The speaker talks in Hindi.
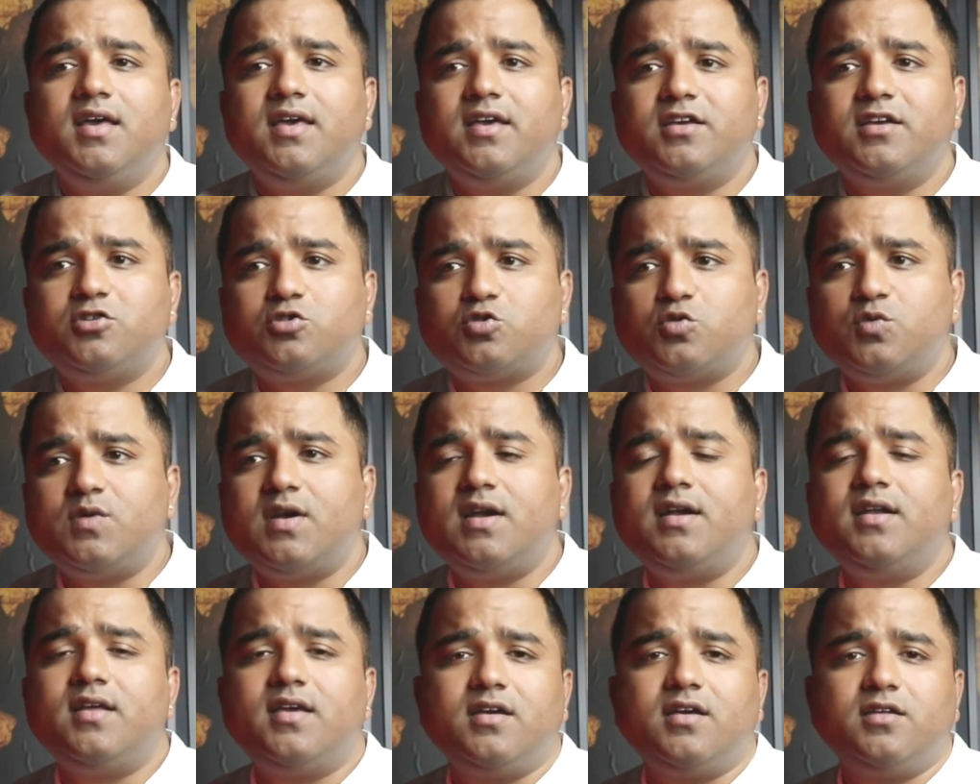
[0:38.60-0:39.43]
एक
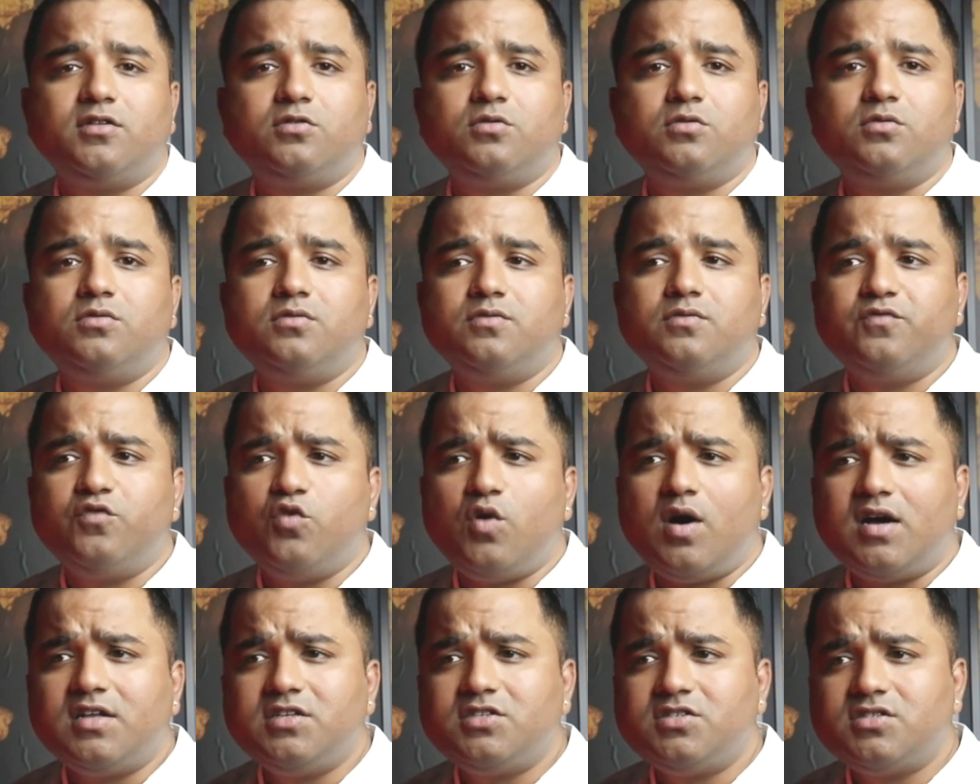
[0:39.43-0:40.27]
स्टूडेंट के तो
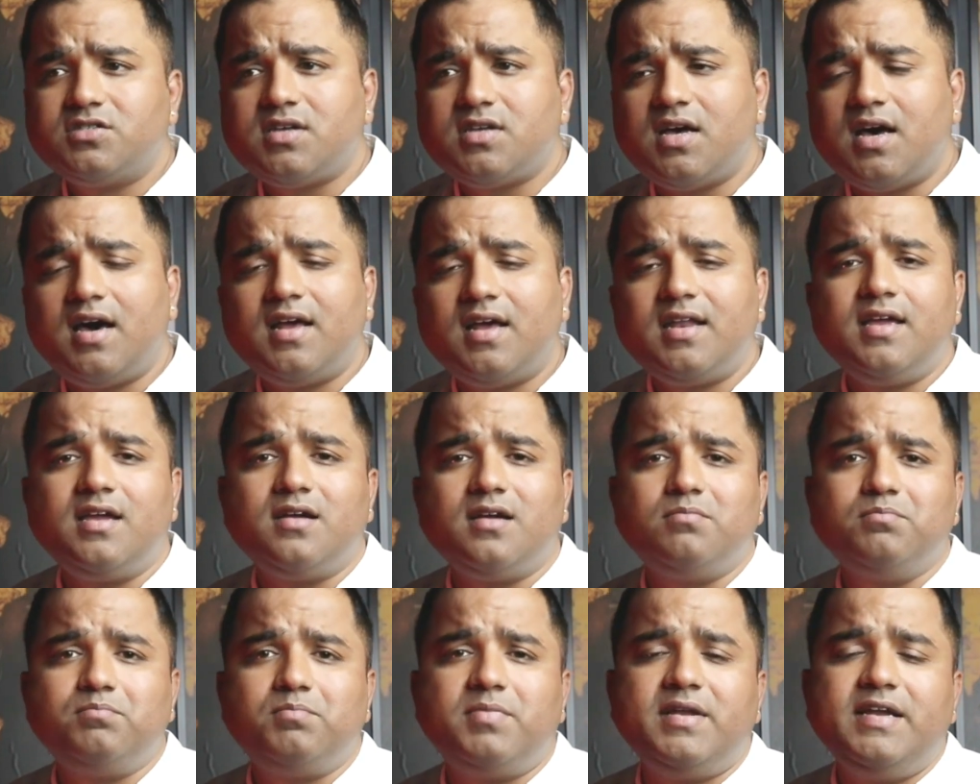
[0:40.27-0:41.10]
वो आज सारी
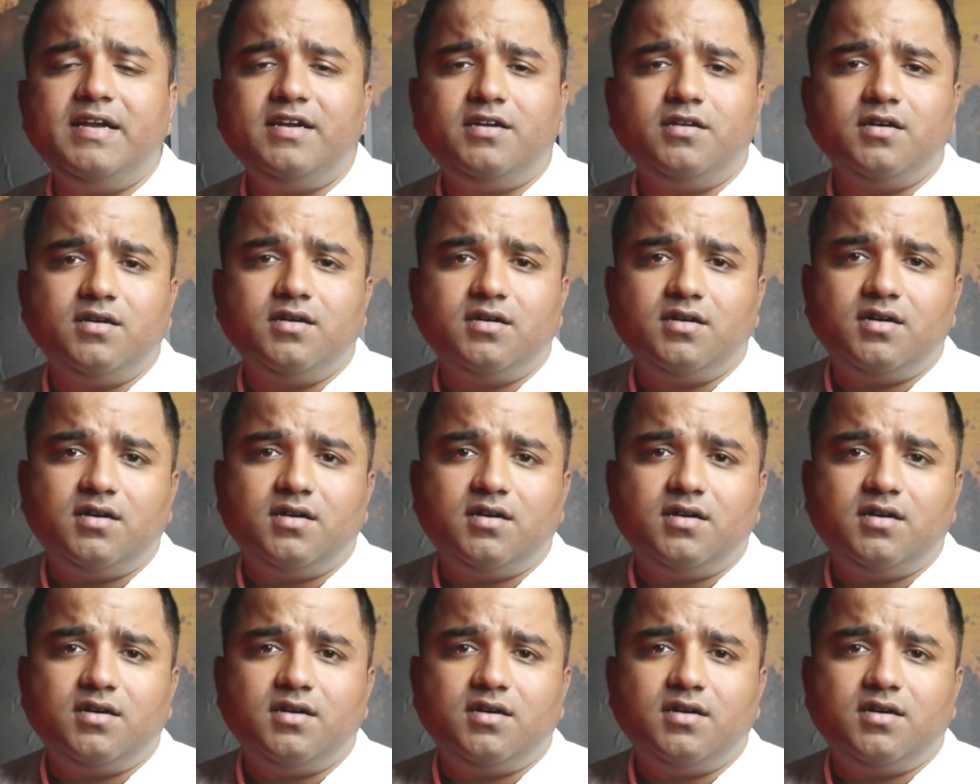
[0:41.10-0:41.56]
कंप्लीट